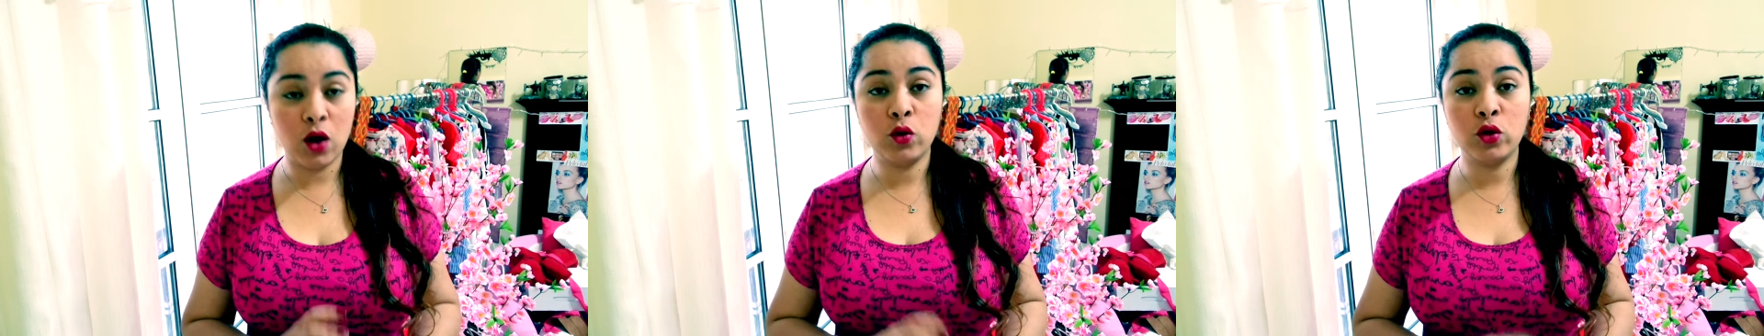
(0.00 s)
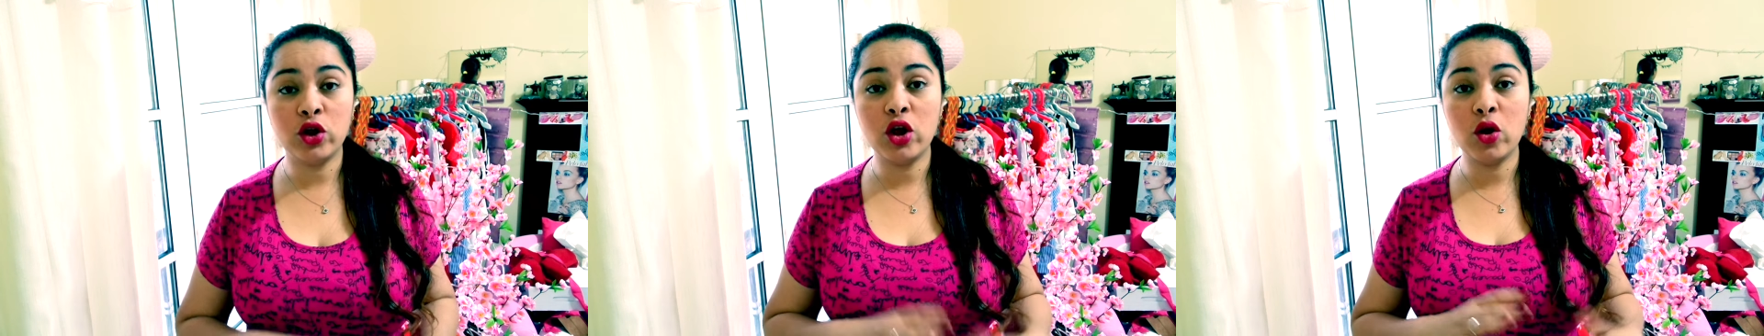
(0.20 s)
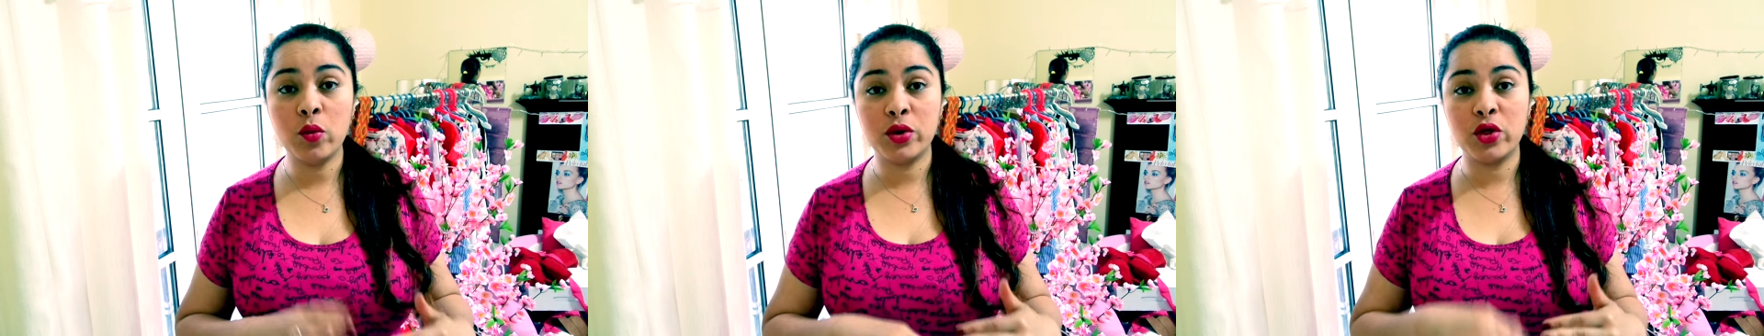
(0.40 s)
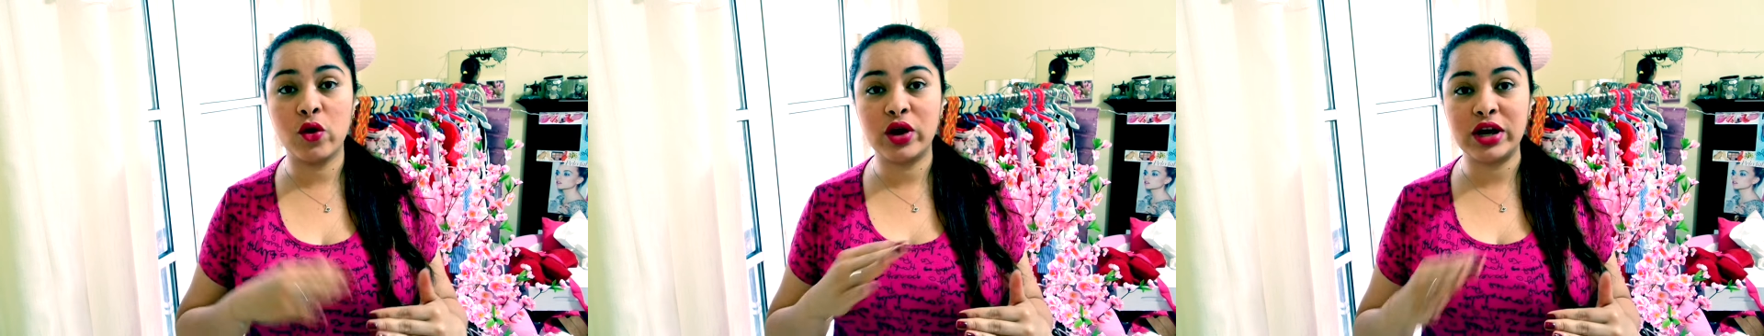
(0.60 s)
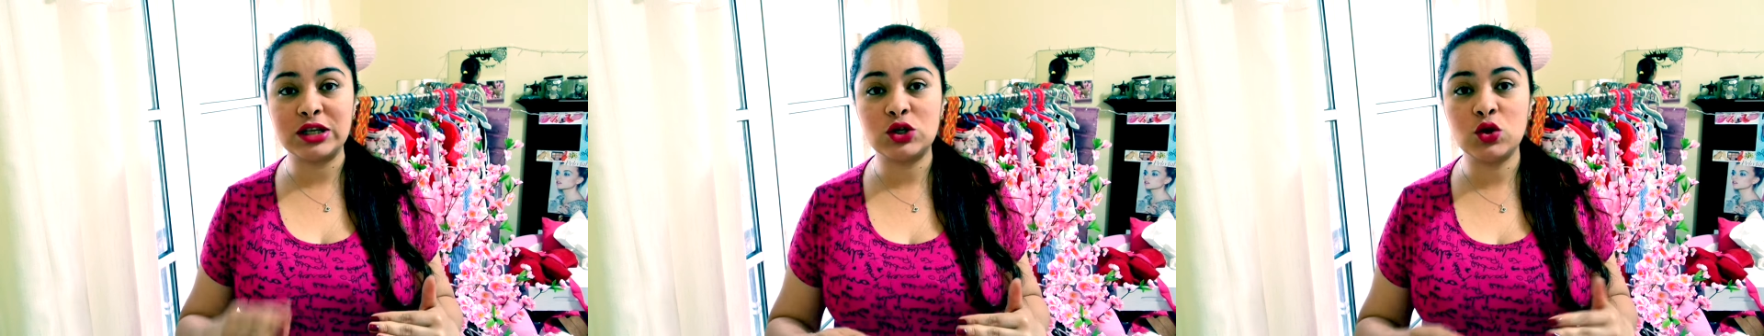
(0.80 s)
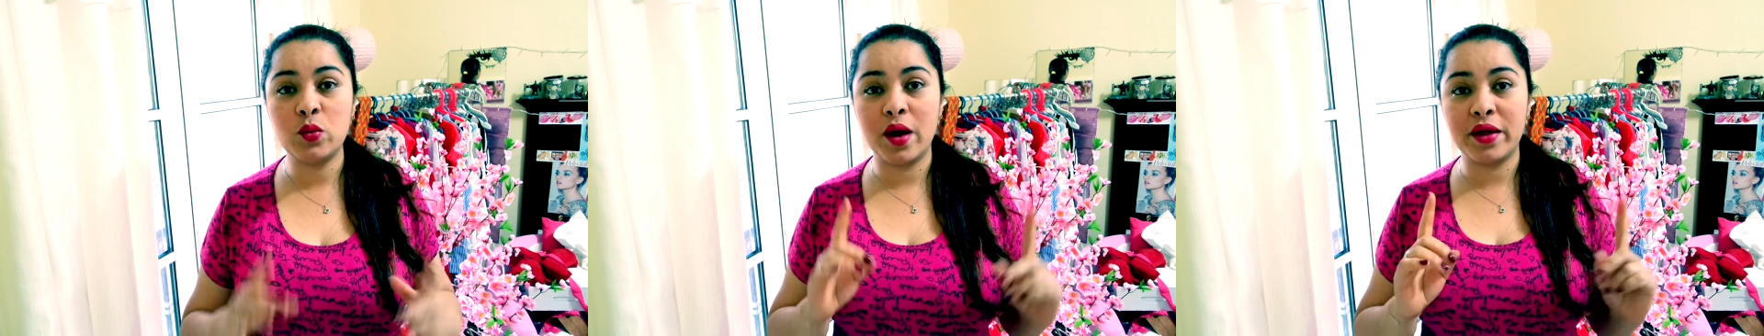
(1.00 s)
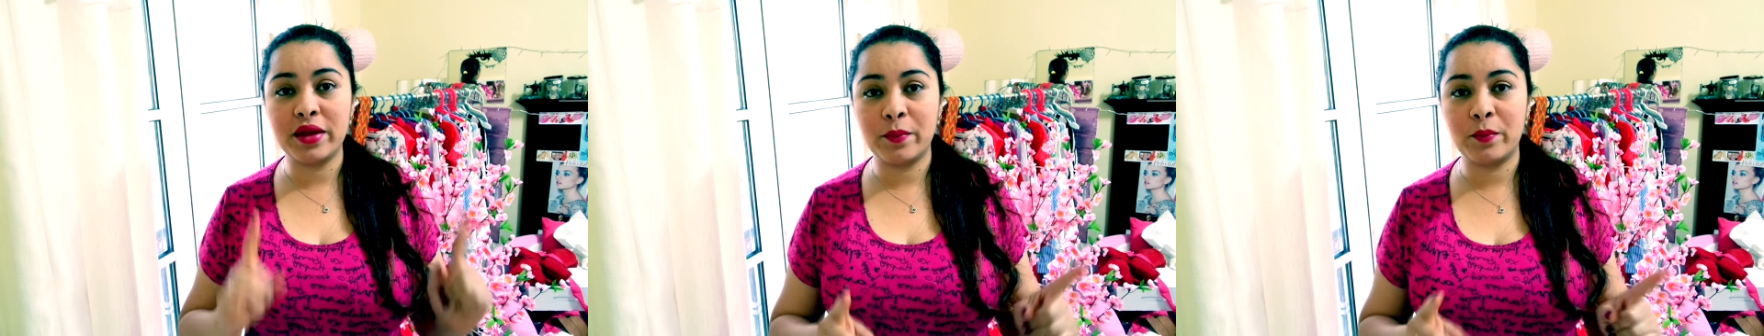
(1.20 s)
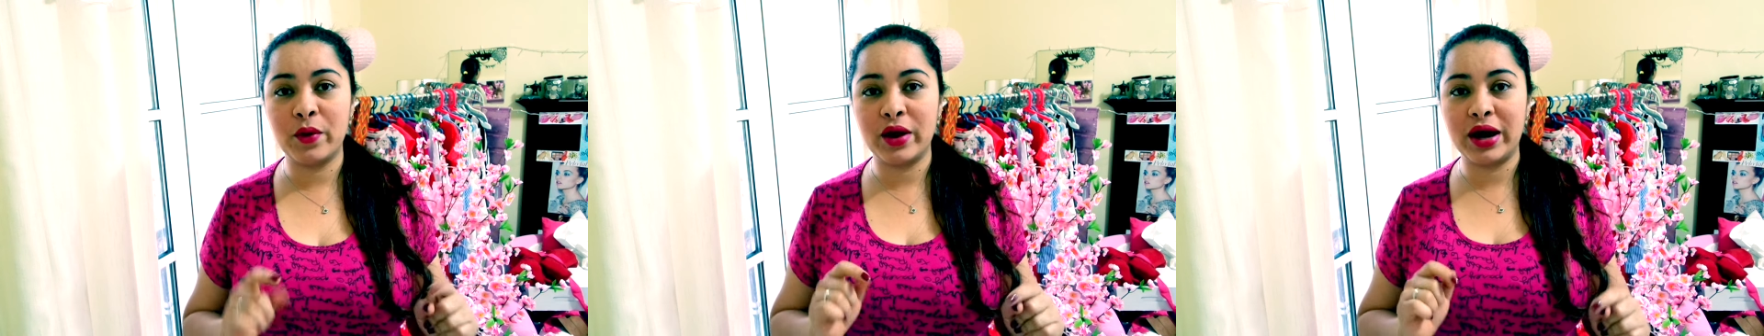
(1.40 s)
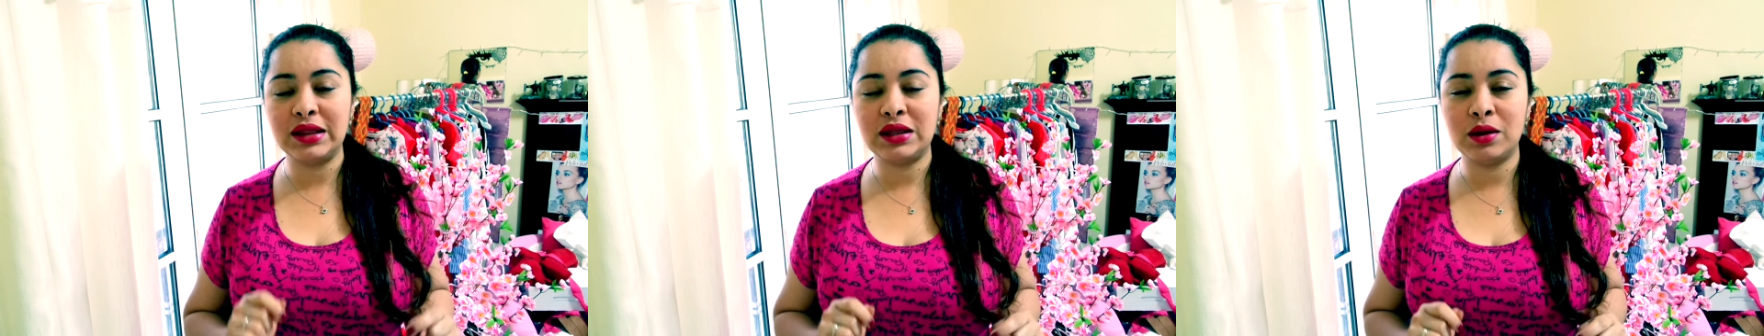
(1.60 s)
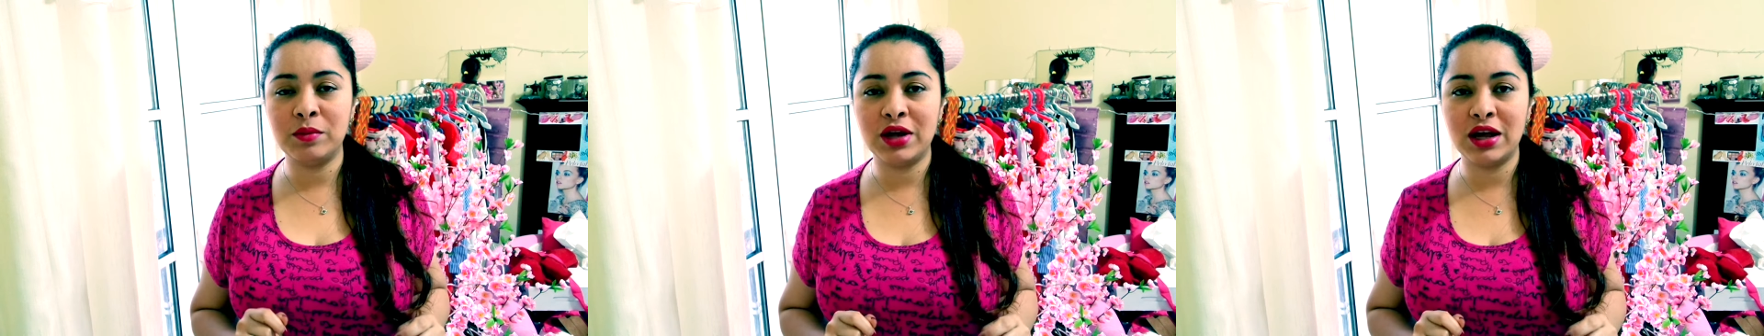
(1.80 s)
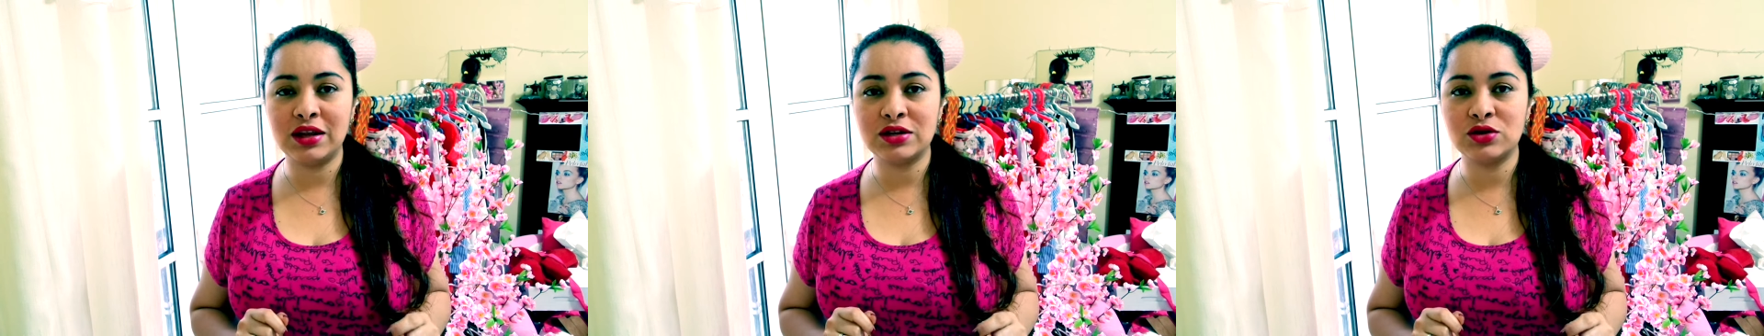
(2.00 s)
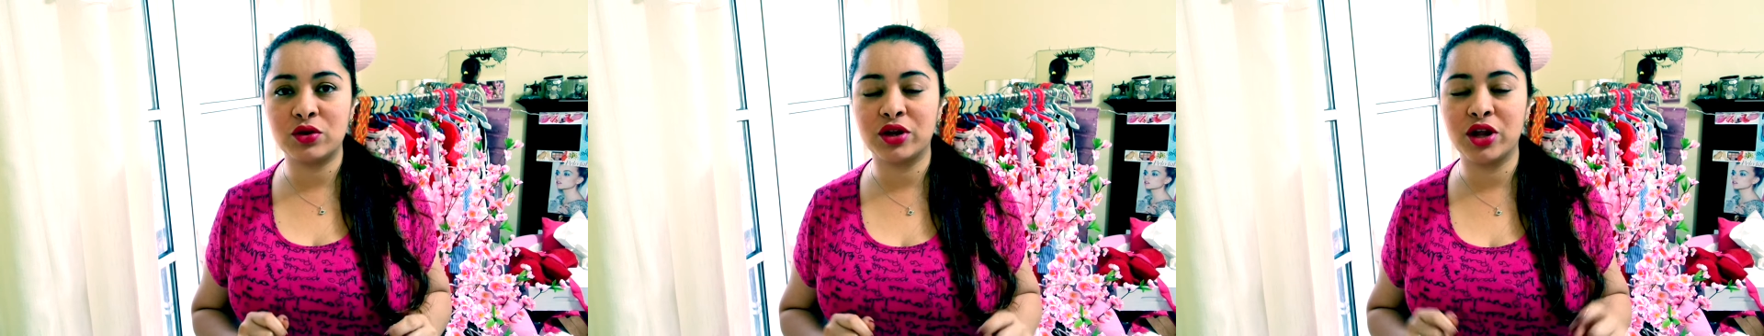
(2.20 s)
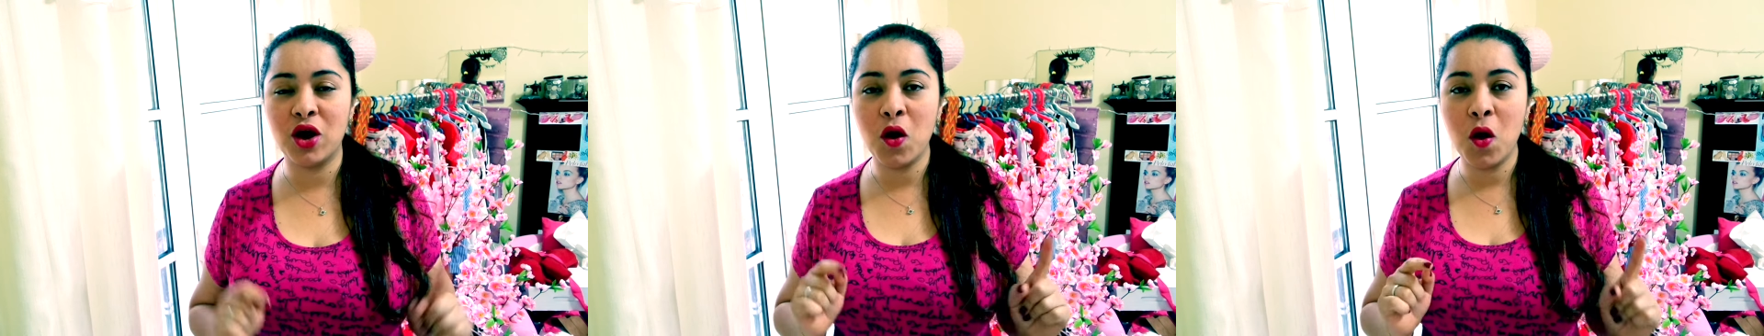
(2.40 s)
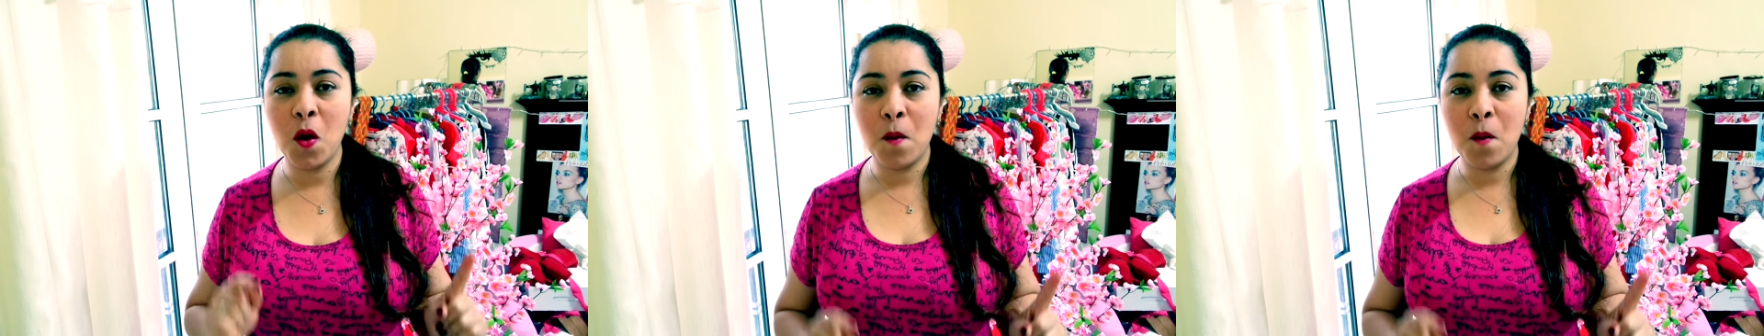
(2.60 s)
En uno de los videos que suba después que termine este sorteo,